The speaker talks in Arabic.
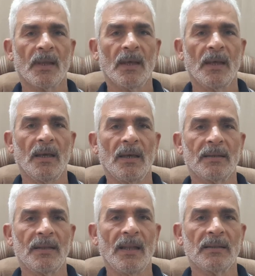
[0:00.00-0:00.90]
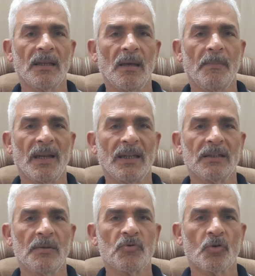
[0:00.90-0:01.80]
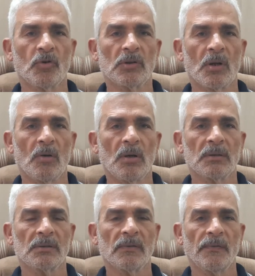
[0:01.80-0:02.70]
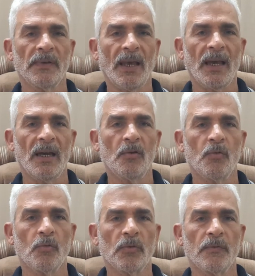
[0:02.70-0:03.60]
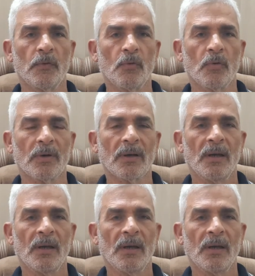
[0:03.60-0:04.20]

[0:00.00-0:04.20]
آه، الثالثه ما نقدمش خضروات في حال وجود فروخ